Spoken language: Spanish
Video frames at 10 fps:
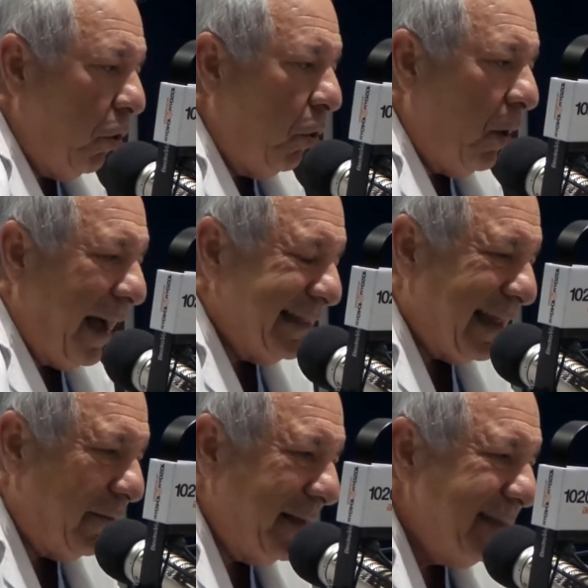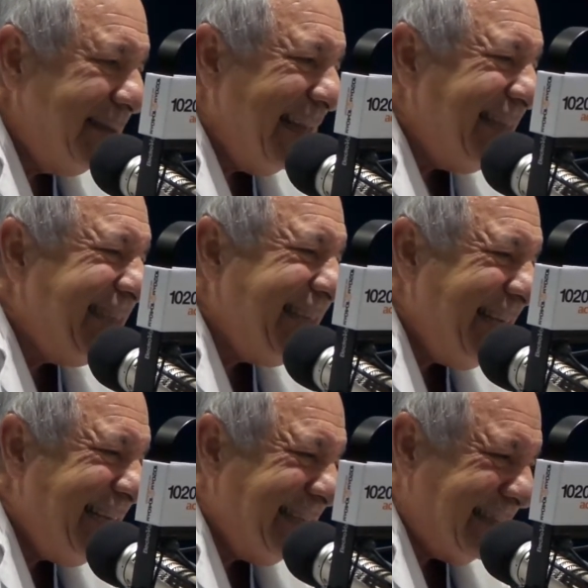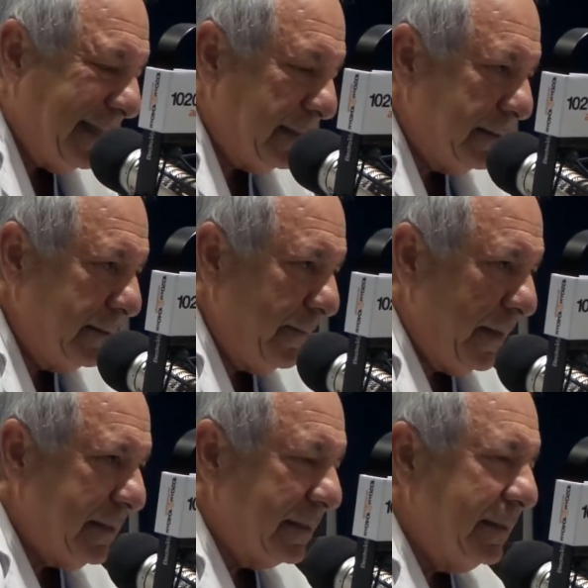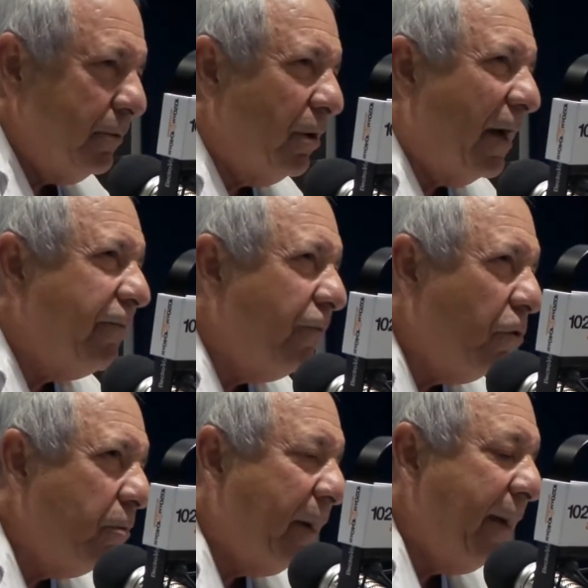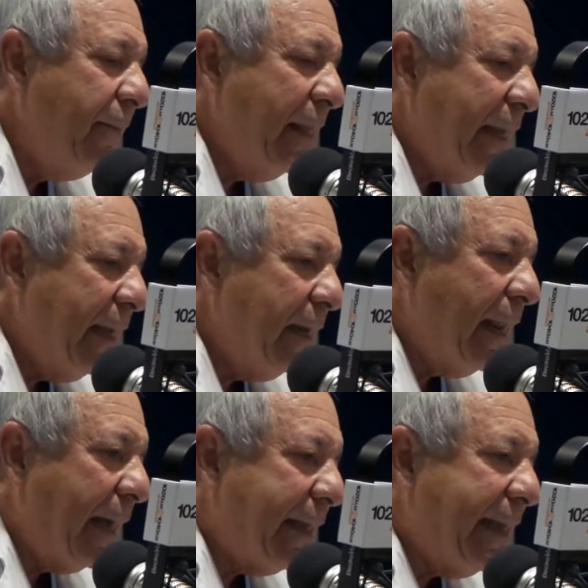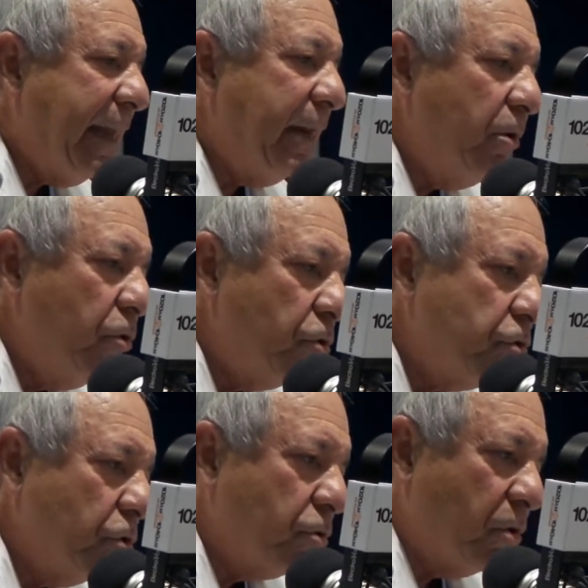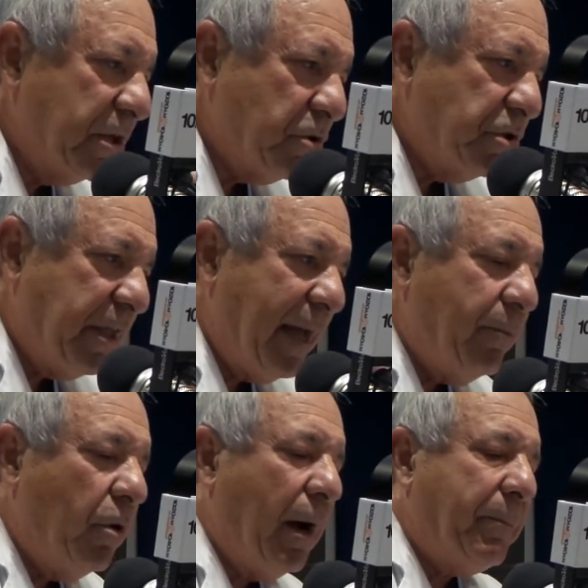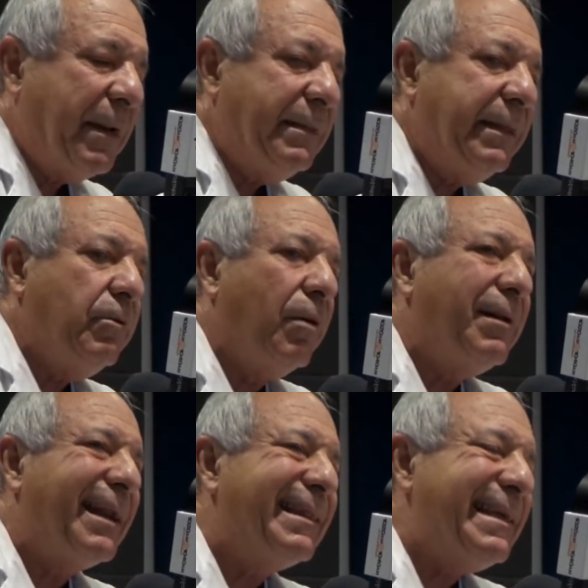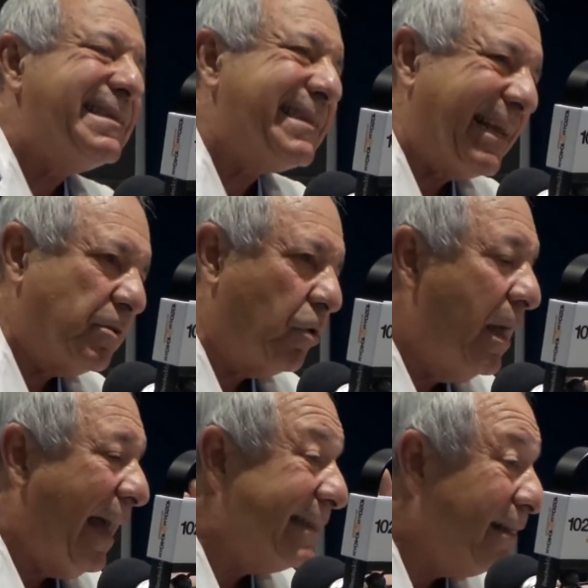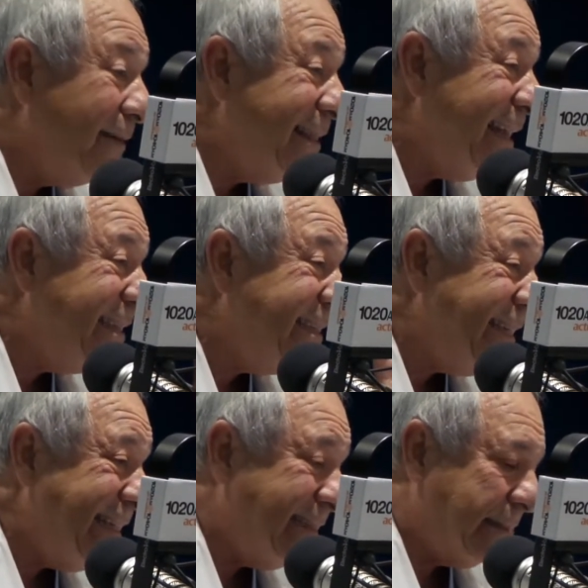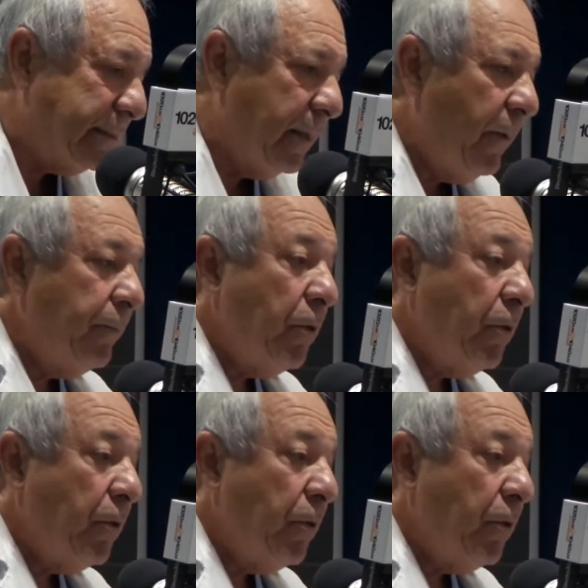o a través de chistes. Esa ha sido la forma en la que nosotros, la sociedad, hemos aprendido a hablar de sexo, a través de chistes,